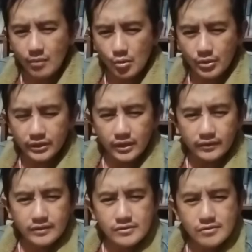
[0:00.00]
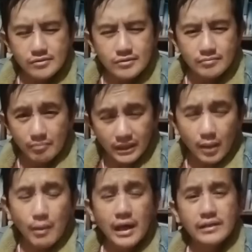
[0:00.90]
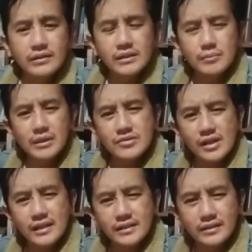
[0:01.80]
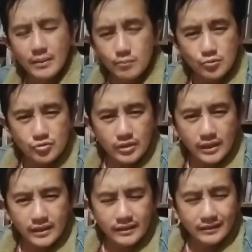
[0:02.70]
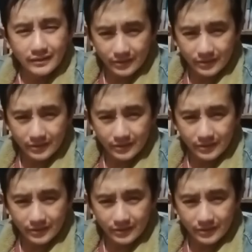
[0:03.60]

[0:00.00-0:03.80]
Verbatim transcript: makorektar tayo, matamaan tayo ti minsay, gapusta,